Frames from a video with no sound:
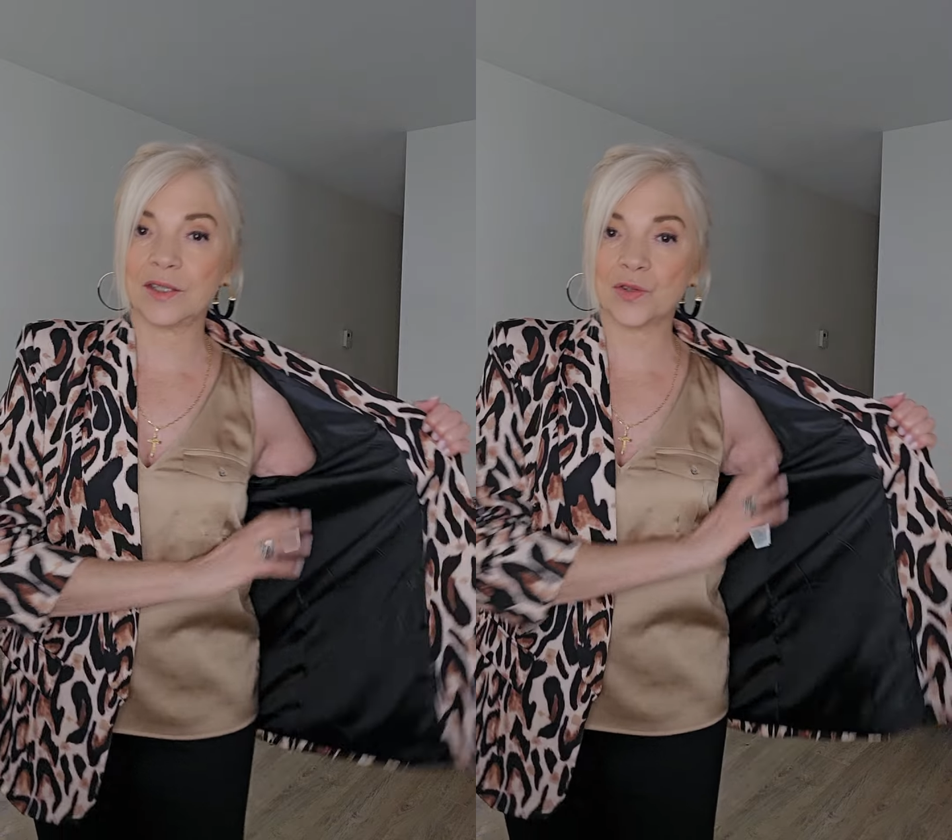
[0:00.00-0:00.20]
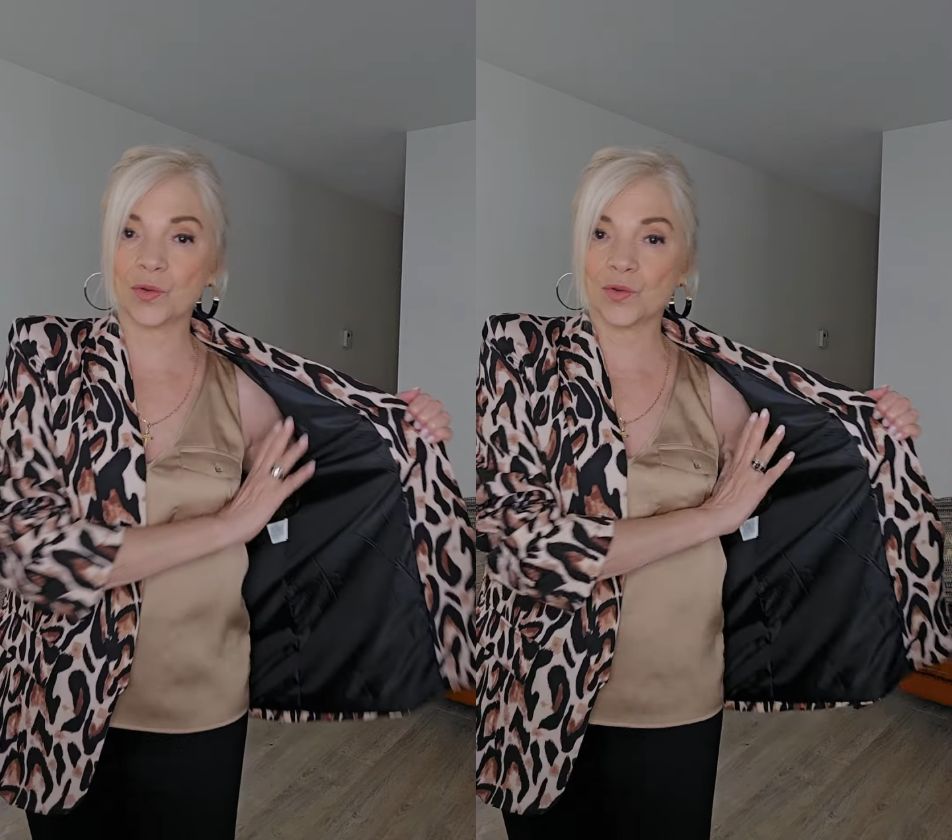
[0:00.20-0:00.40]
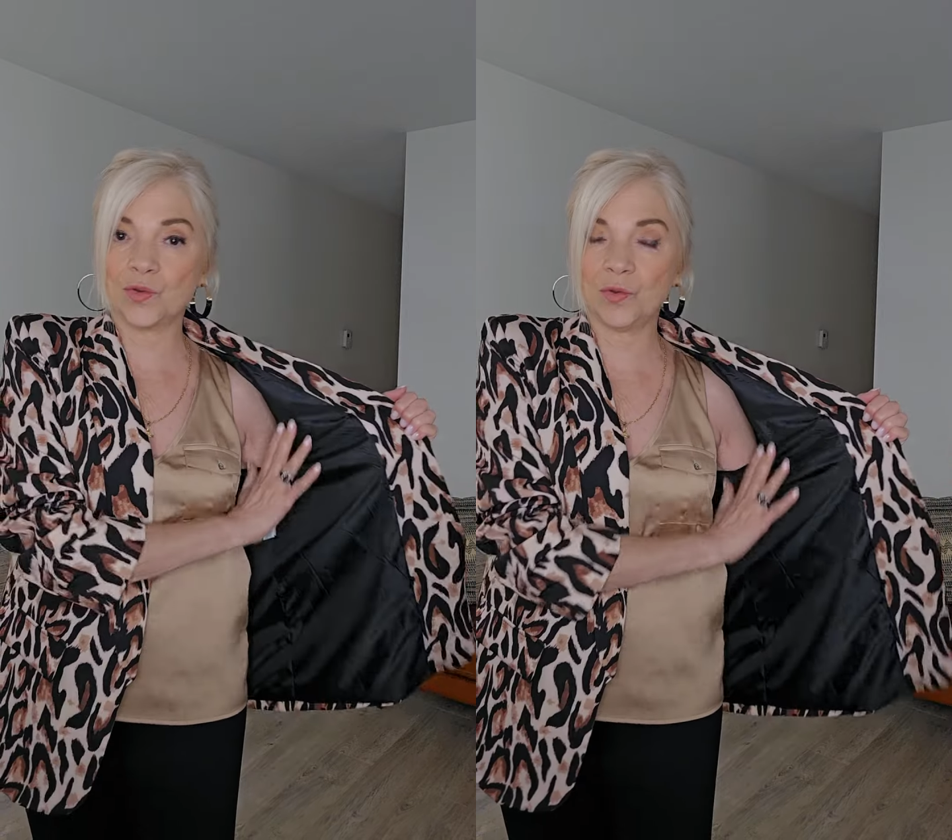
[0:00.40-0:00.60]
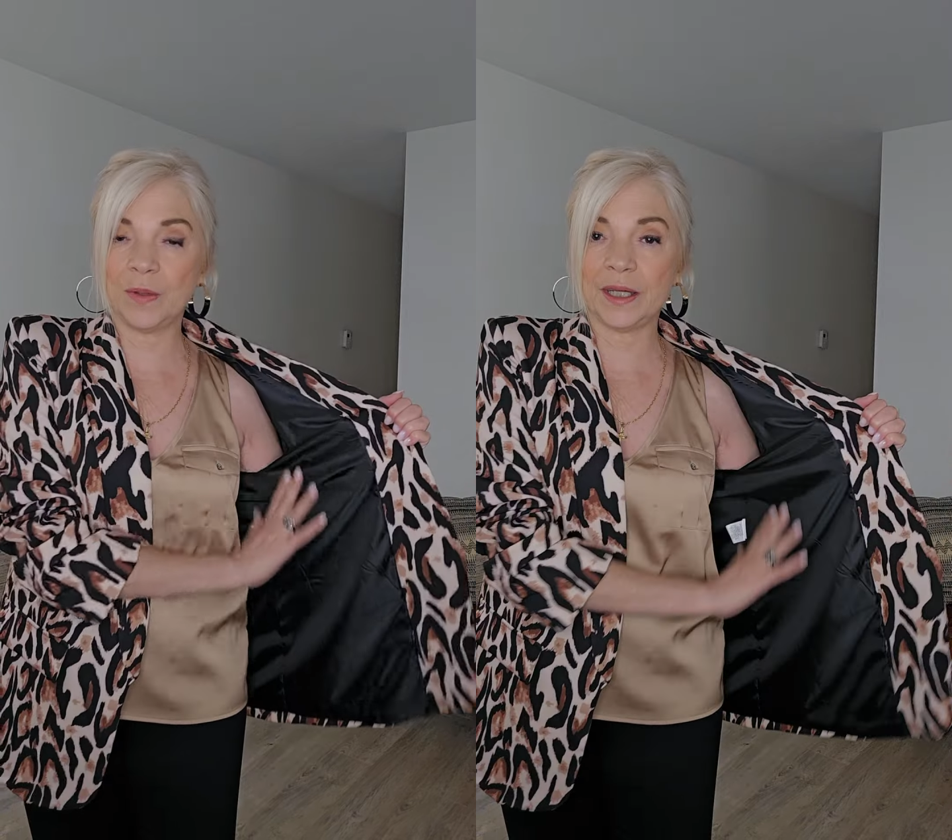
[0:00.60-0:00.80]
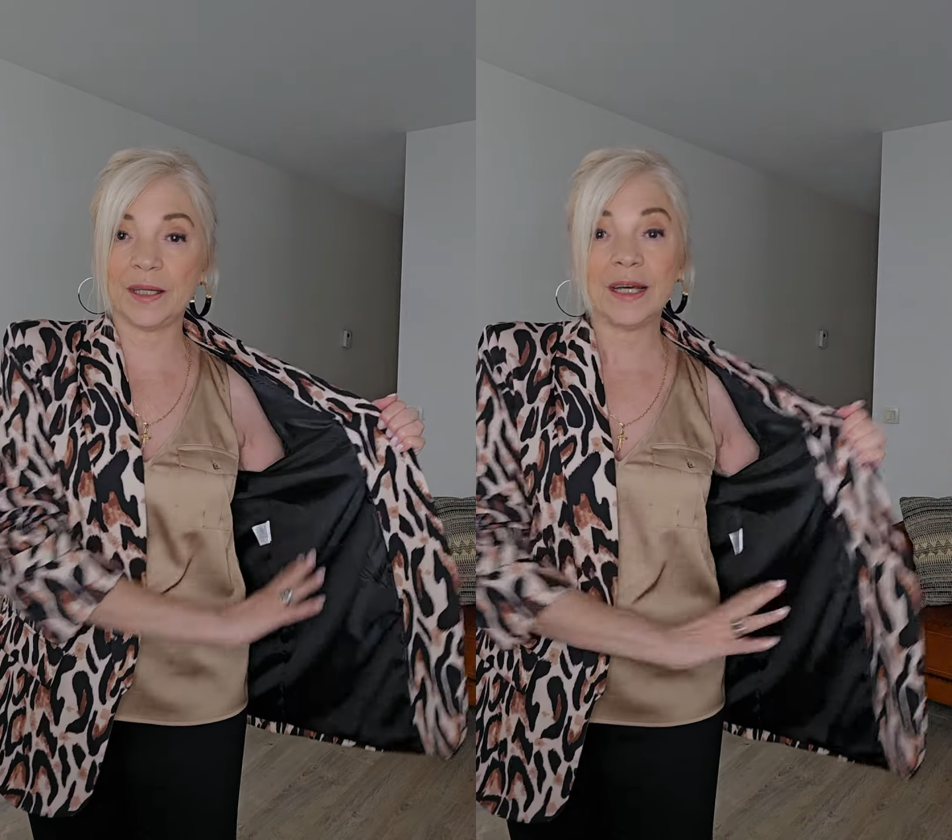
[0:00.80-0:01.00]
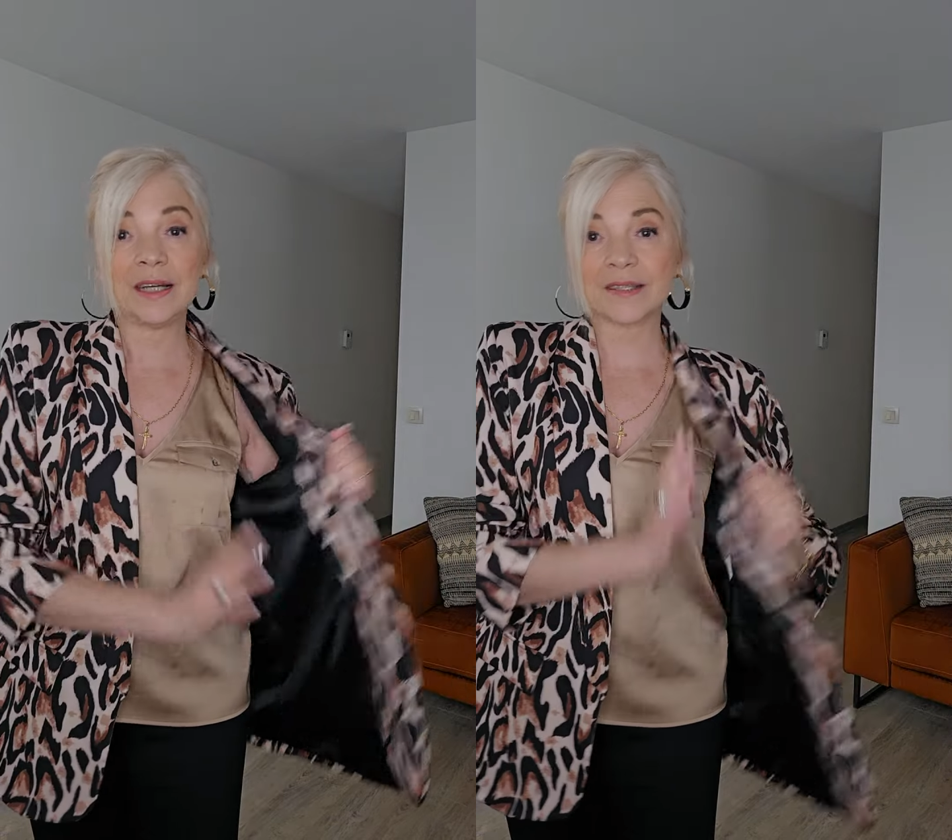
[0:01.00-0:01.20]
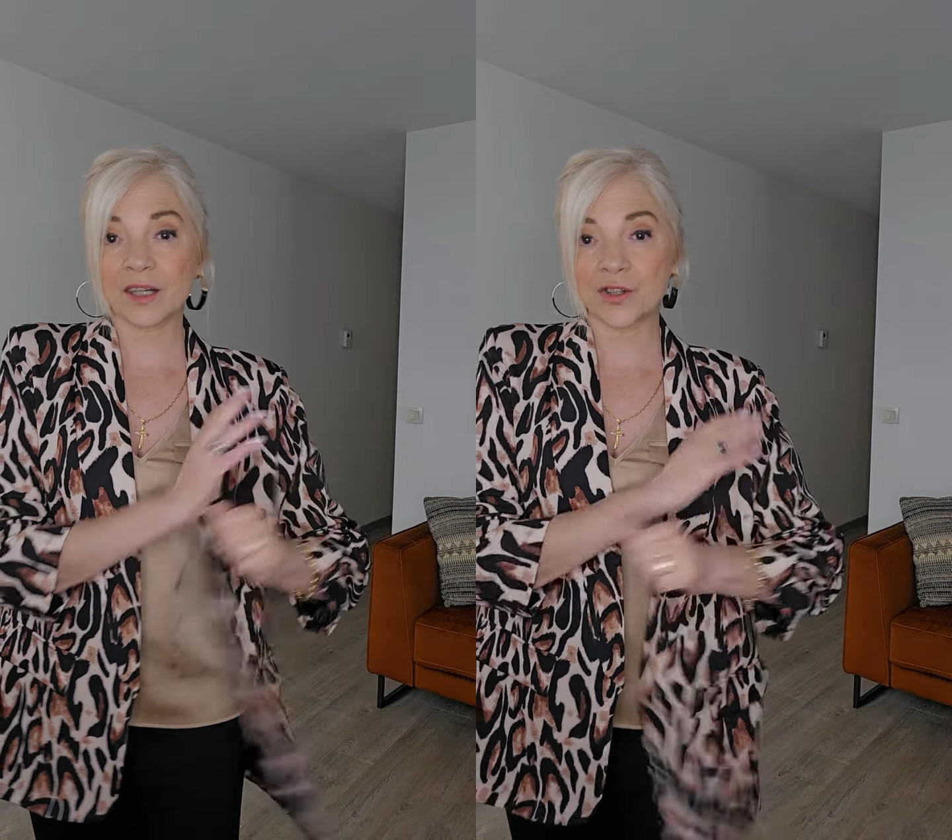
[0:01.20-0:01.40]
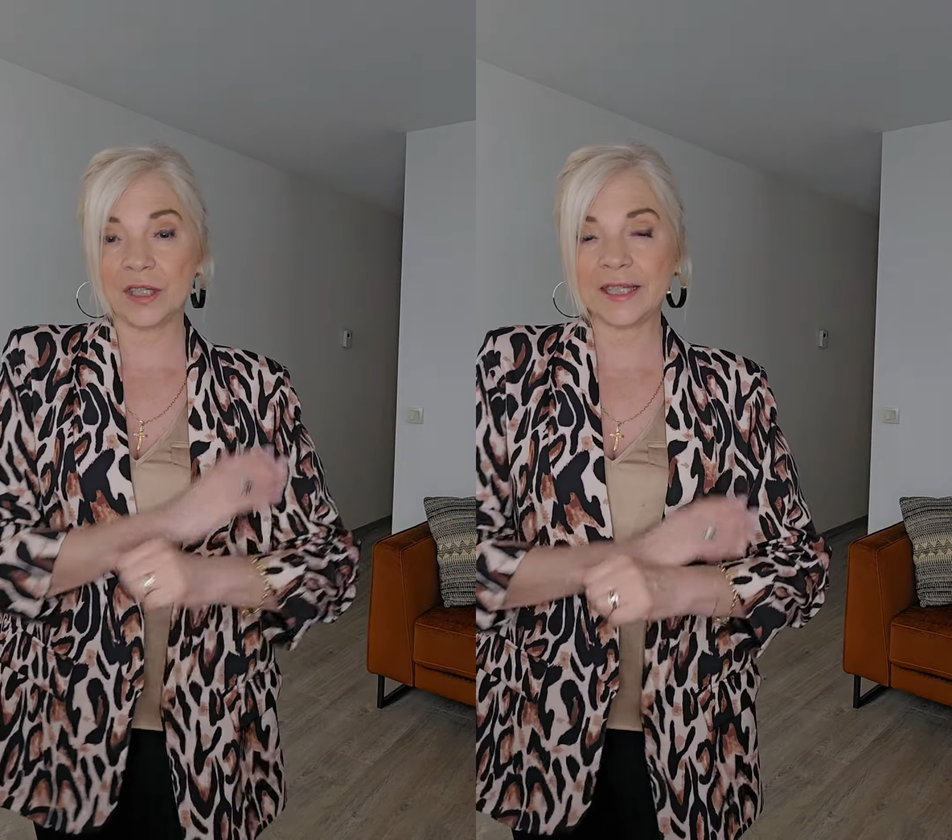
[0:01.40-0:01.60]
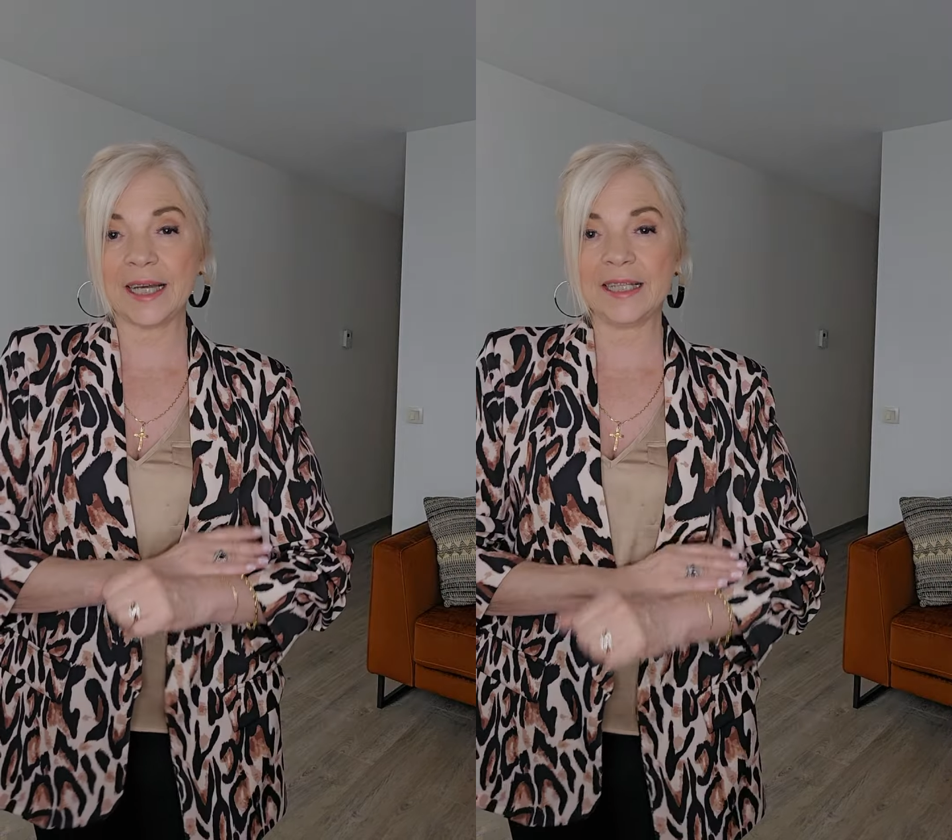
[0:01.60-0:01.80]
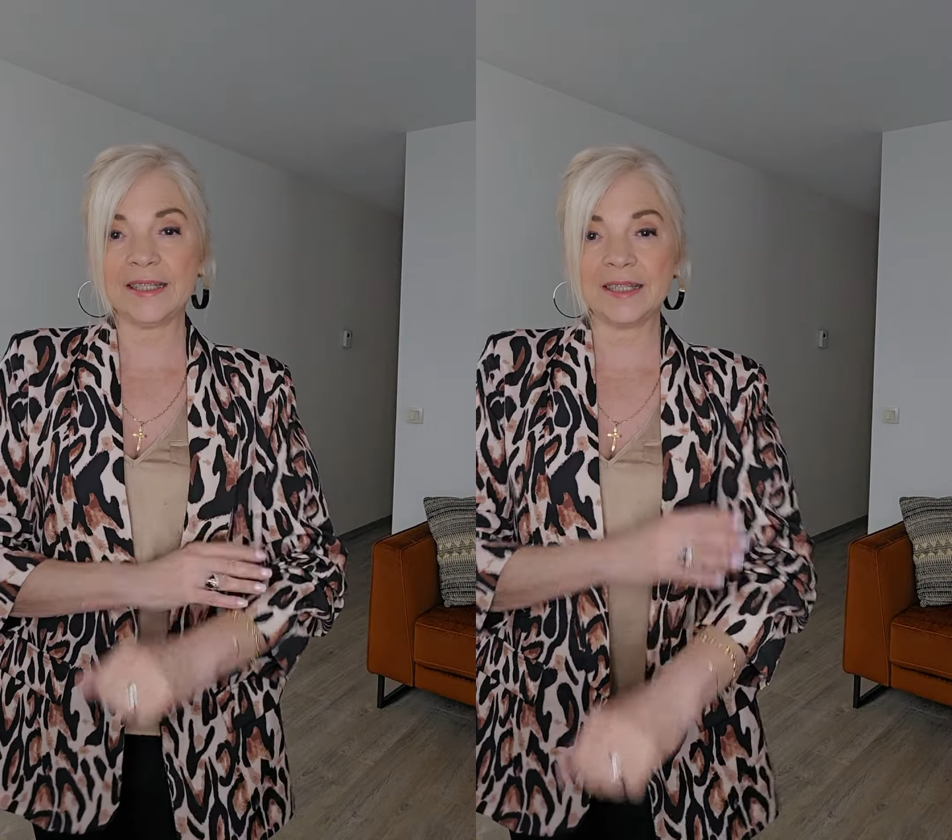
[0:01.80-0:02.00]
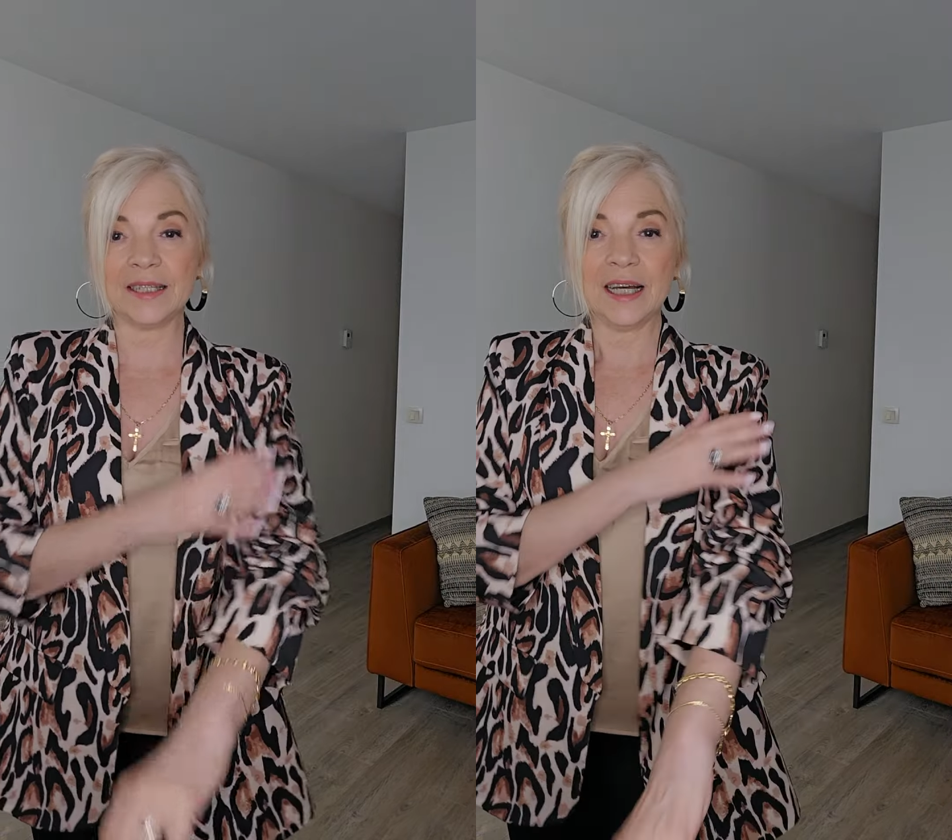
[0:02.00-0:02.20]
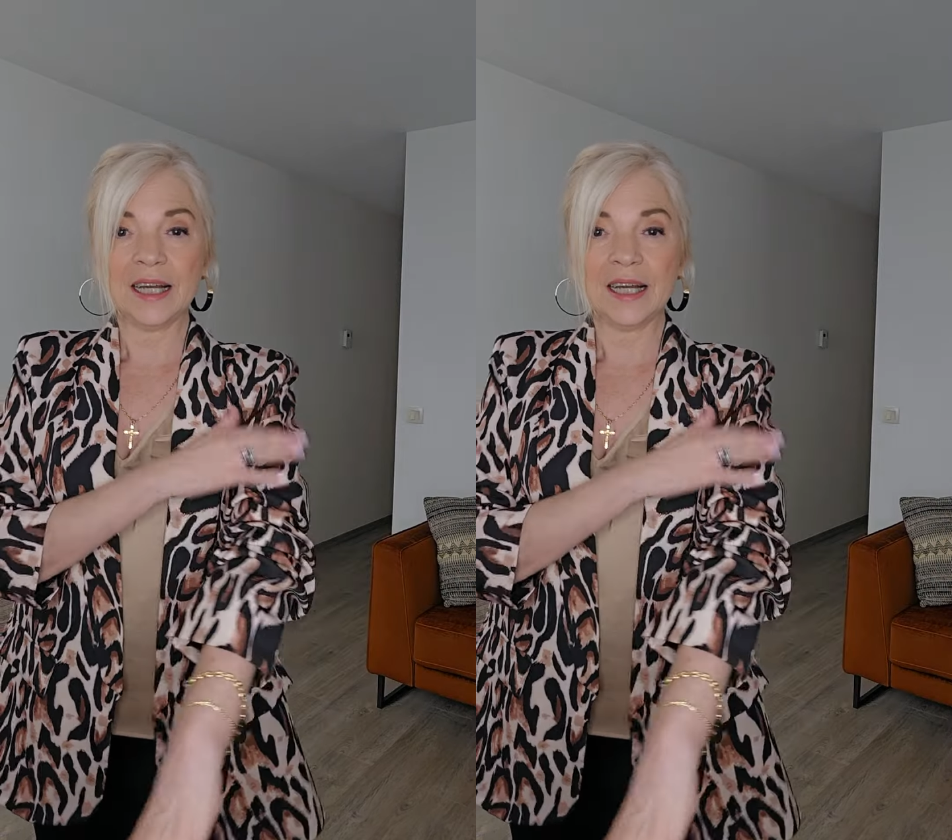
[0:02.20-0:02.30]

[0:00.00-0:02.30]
sont doublés, très jolie qualité.